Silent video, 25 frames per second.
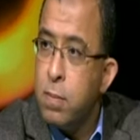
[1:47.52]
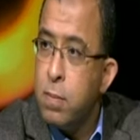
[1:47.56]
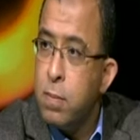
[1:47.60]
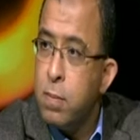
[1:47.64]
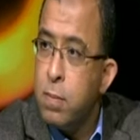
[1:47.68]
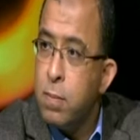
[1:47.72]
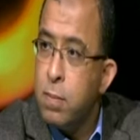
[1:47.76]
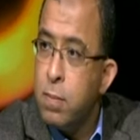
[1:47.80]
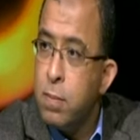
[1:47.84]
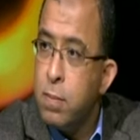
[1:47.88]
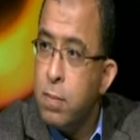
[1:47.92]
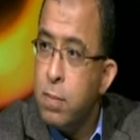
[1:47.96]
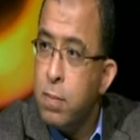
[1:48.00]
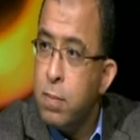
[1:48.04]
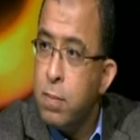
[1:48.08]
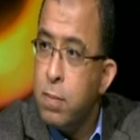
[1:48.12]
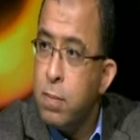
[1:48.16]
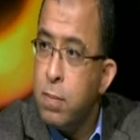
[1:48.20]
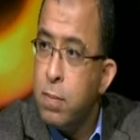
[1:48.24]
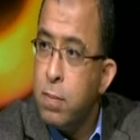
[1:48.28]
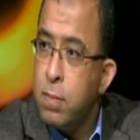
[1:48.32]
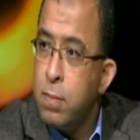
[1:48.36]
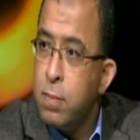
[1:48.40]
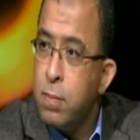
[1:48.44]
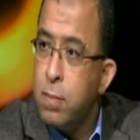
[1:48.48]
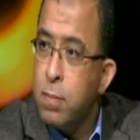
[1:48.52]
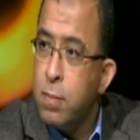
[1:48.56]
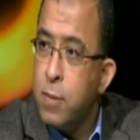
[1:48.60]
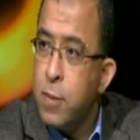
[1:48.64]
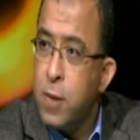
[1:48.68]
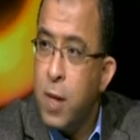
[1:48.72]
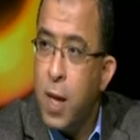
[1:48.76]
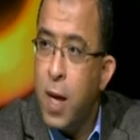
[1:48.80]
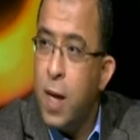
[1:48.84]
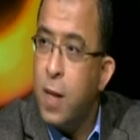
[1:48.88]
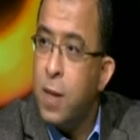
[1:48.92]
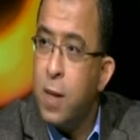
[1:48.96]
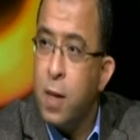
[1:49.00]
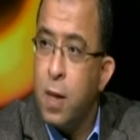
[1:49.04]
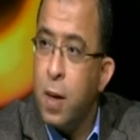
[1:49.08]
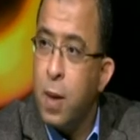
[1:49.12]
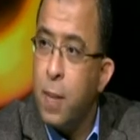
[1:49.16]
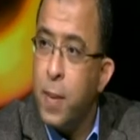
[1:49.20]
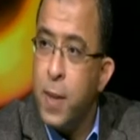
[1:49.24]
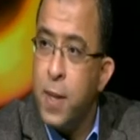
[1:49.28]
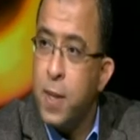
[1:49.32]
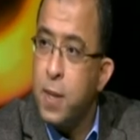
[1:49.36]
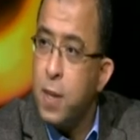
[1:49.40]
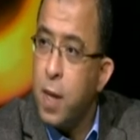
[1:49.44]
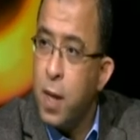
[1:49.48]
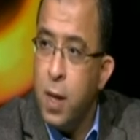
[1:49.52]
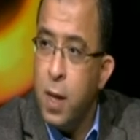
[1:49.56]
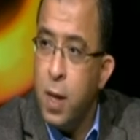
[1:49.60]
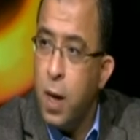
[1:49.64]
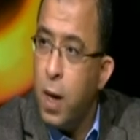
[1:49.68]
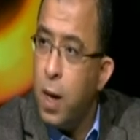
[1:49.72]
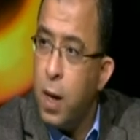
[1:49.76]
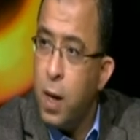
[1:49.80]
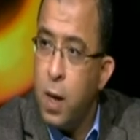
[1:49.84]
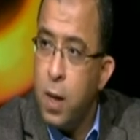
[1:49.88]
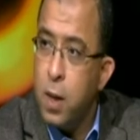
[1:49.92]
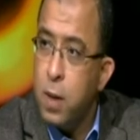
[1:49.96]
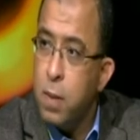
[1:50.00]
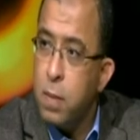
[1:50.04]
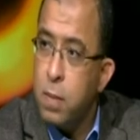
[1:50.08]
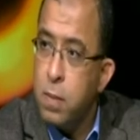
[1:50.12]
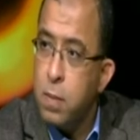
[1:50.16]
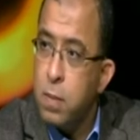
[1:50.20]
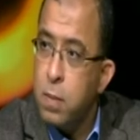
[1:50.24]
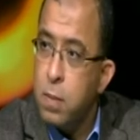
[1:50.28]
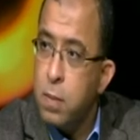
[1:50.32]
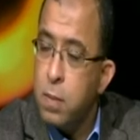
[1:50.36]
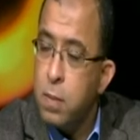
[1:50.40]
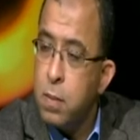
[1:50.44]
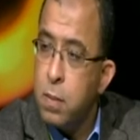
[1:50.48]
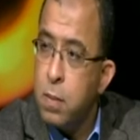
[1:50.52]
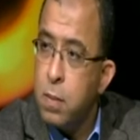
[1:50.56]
الثلاثه ثلاث اجابات صحيحه طب ومرسي